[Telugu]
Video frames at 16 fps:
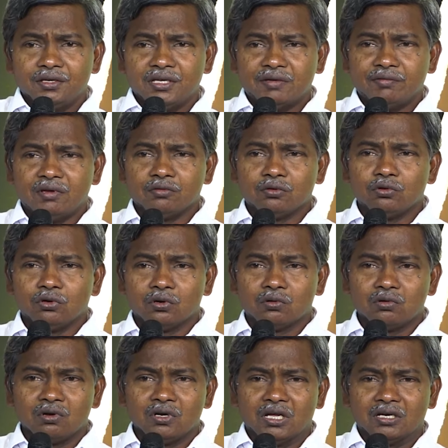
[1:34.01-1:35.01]
ఏమేమి
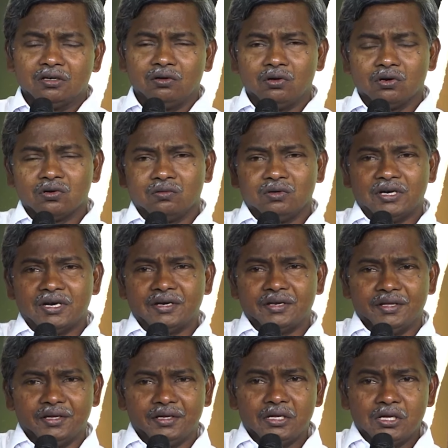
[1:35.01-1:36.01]
కోరుకుంటున్నారు ఈ లోకంలో
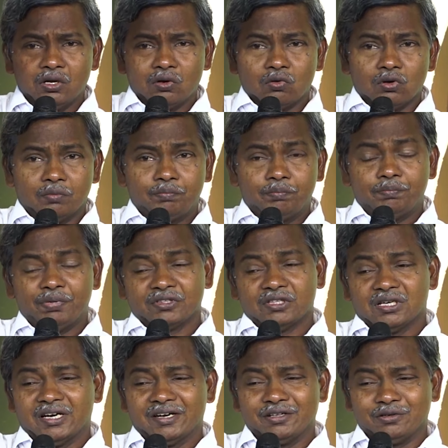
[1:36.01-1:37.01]
అంటే
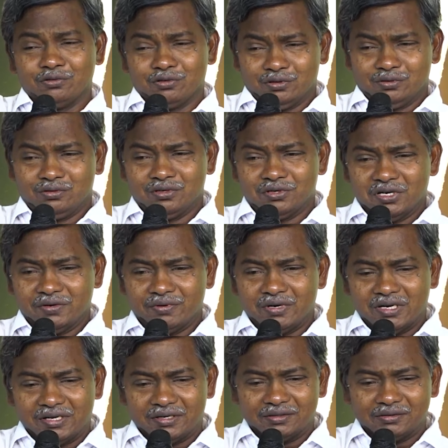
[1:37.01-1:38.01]
గొప్పతనాన్ని కోరుకుంటా
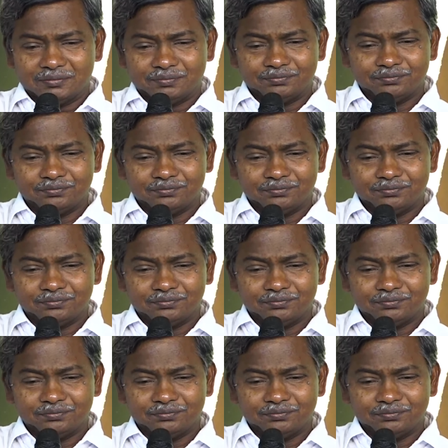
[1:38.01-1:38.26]
ఉన్నారు